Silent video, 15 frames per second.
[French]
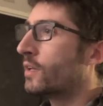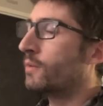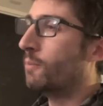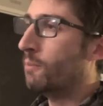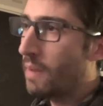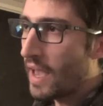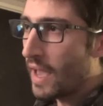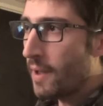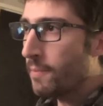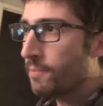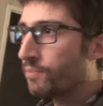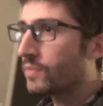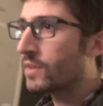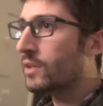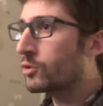Mais
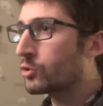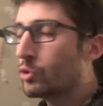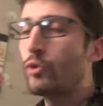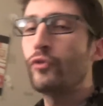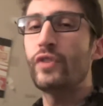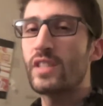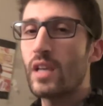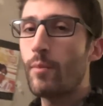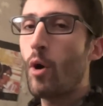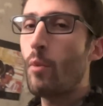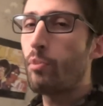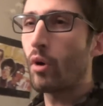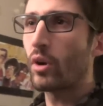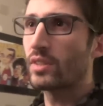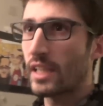suffisamment
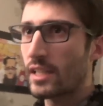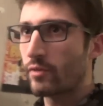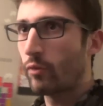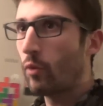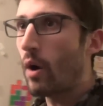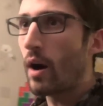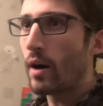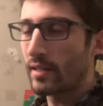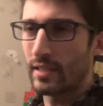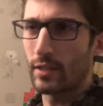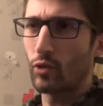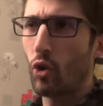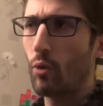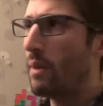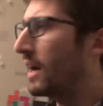pour que ça se voit, que ça
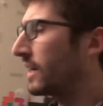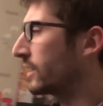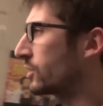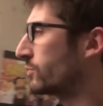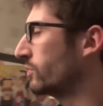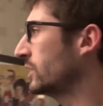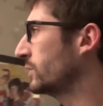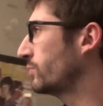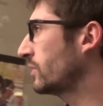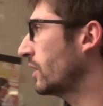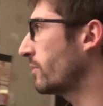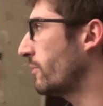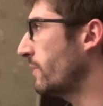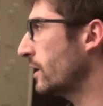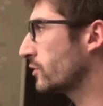se remarque. Je me dis
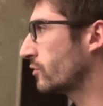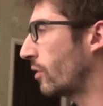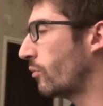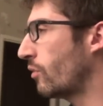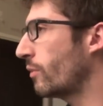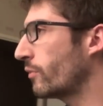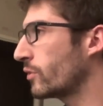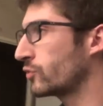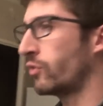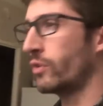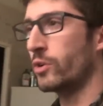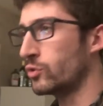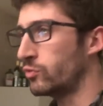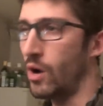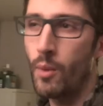putain mais merde,
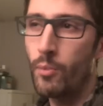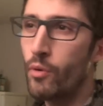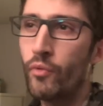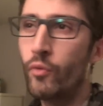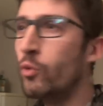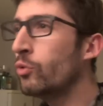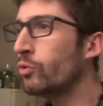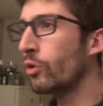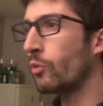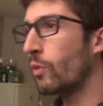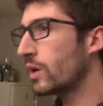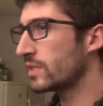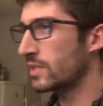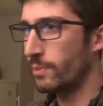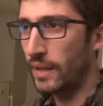je vois un peu flou de
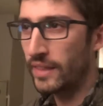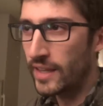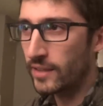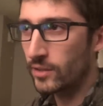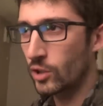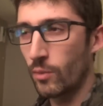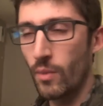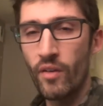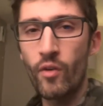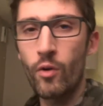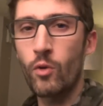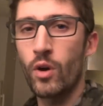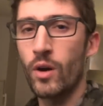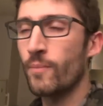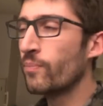loin, c'est pas net comme
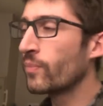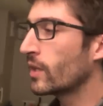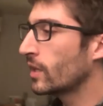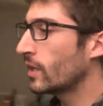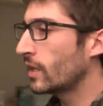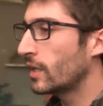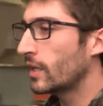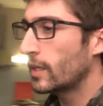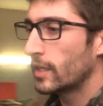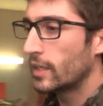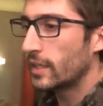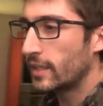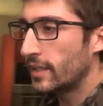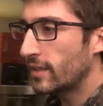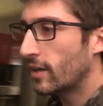avant quoi.
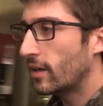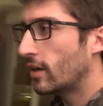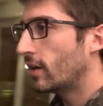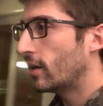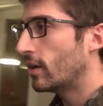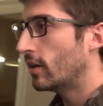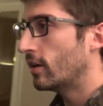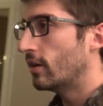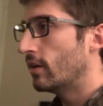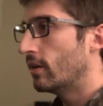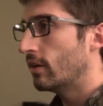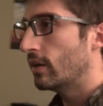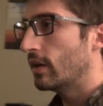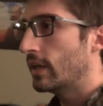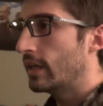Et,
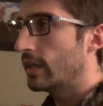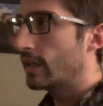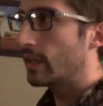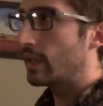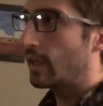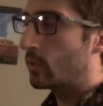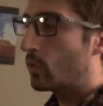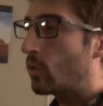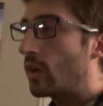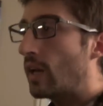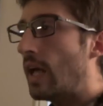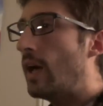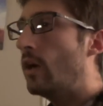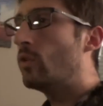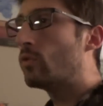euh, donc
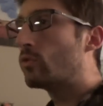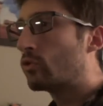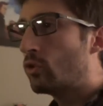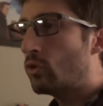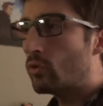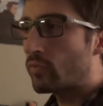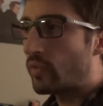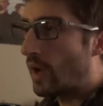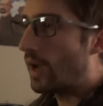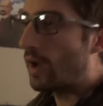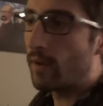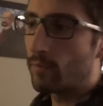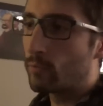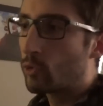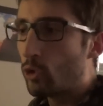là, deux,
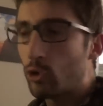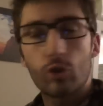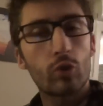deux